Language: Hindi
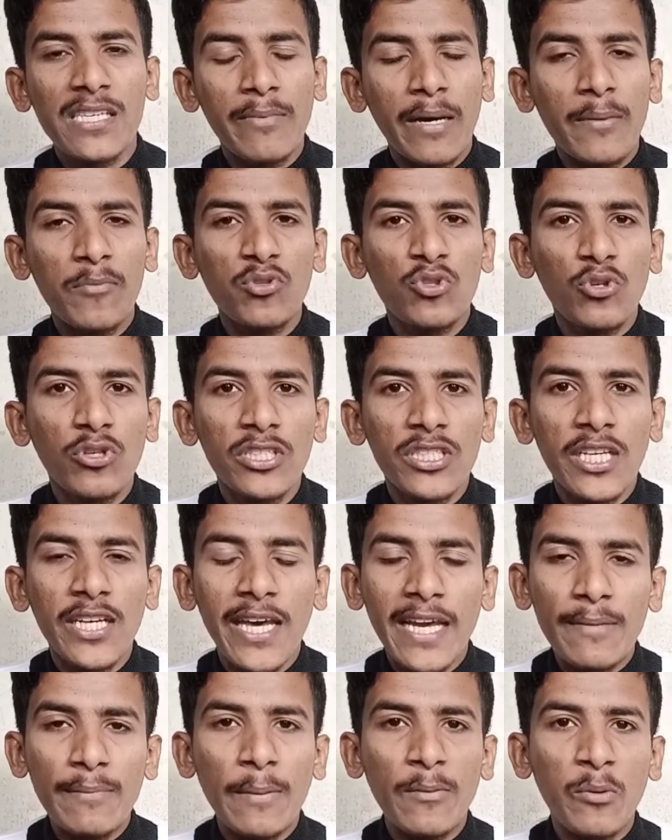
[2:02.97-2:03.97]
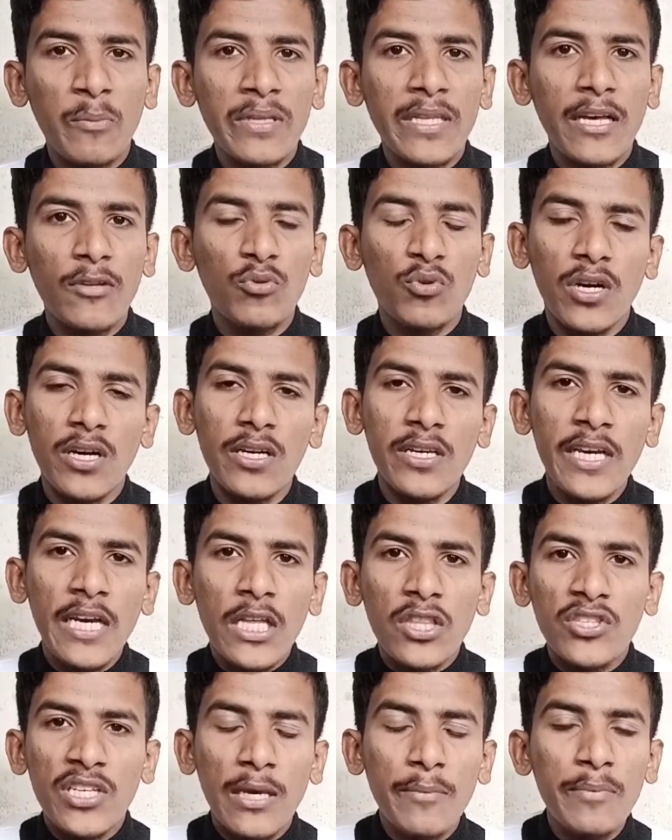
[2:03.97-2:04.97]
इसके बारे में जो डिटेल आएगी मैं आपको बता दूंगा
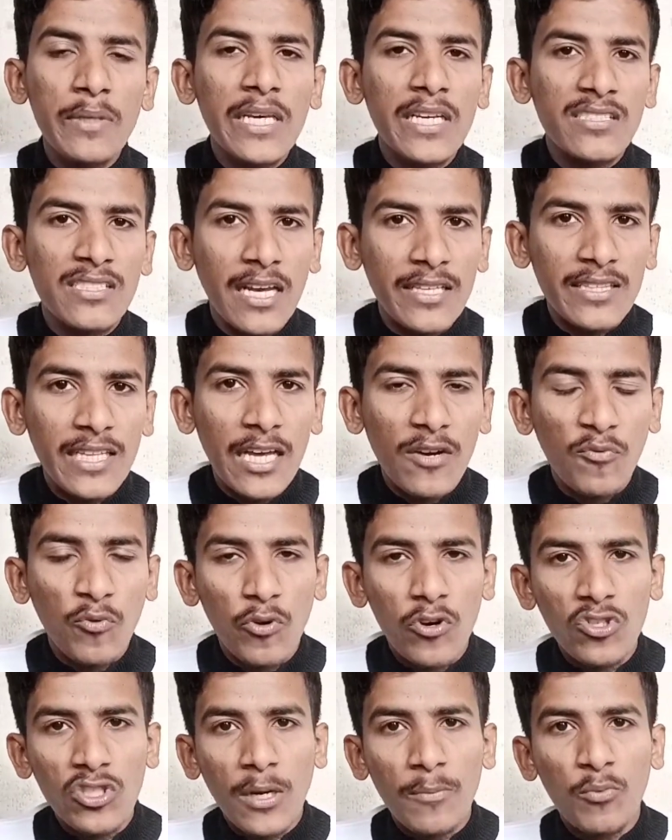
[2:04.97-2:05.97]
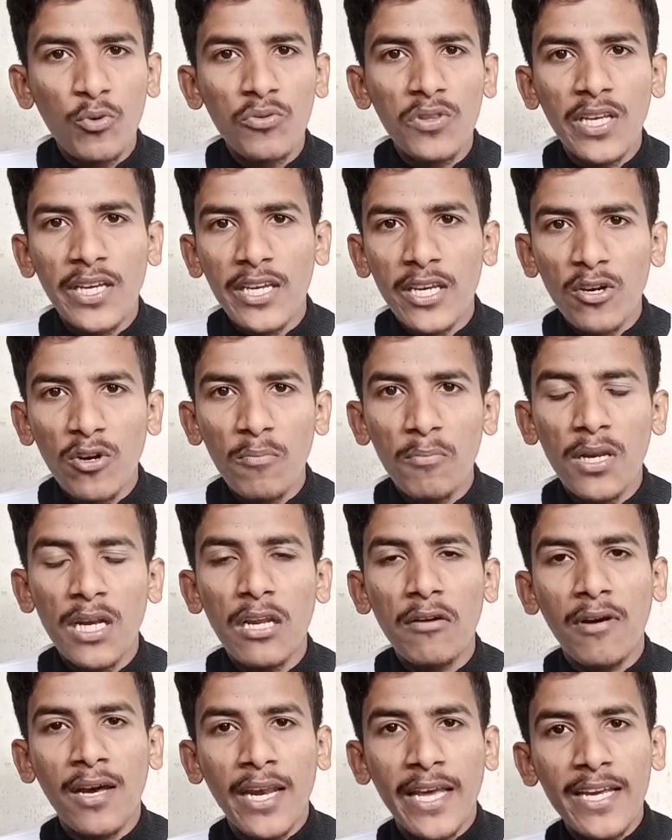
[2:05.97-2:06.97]
तो ये भी एक शानदार फ़ोन है जो आपको देखने को
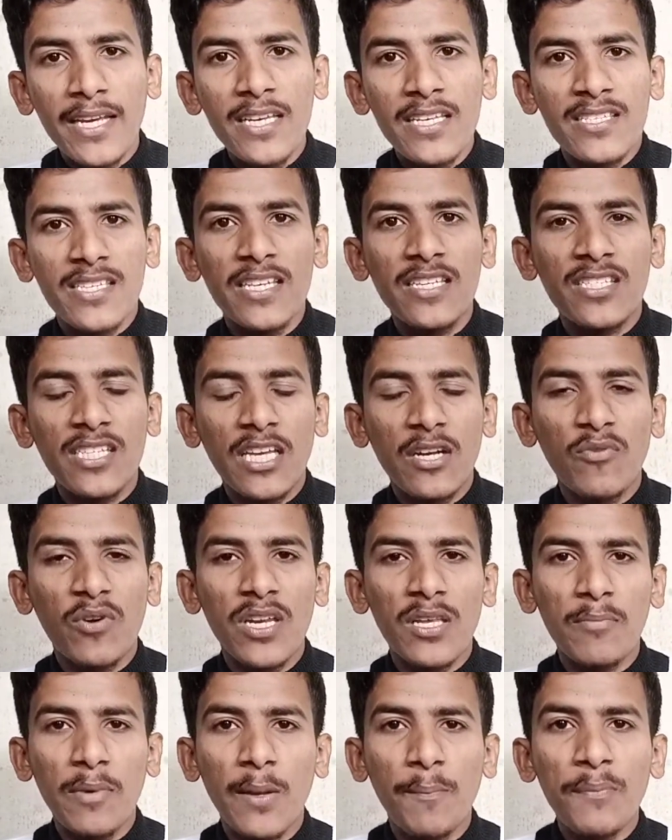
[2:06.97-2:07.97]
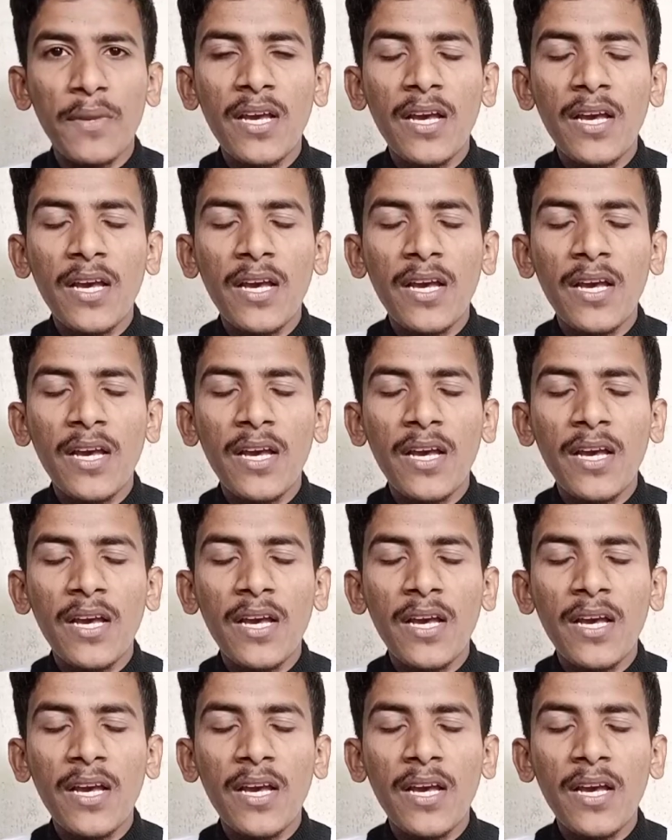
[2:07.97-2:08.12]
मिलने वाला है इसी जनवरी में